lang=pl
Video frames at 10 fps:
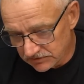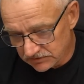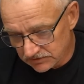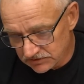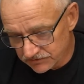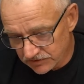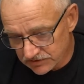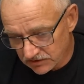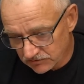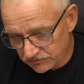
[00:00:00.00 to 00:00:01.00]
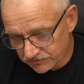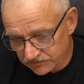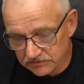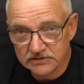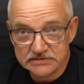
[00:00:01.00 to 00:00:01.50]
e, tych zwierzaków,
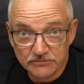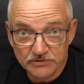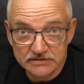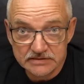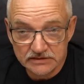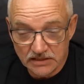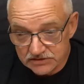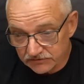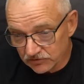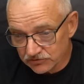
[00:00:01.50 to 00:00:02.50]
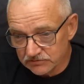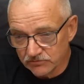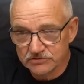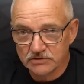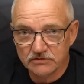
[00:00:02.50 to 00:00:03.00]
e, tak samo jak sandacza, w nocy
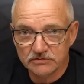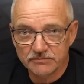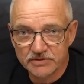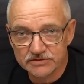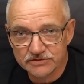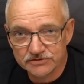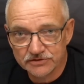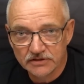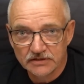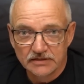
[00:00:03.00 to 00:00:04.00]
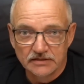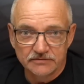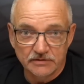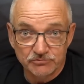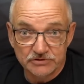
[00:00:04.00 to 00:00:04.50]
można go namierzyć
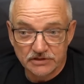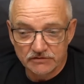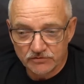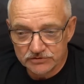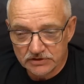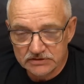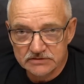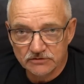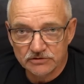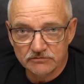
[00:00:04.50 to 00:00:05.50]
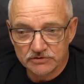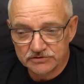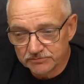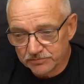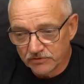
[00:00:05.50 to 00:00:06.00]
na płytkiej wodzie, jak stoi,
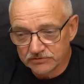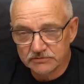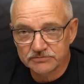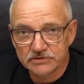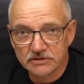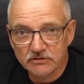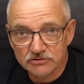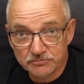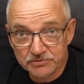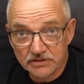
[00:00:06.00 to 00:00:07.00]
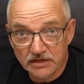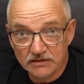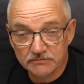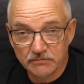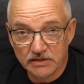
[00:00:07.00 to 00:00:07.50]
właśnie po tym, że
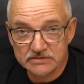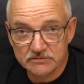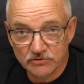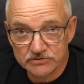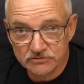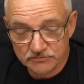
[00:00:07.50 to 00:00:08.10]
odbija, bardzo mocno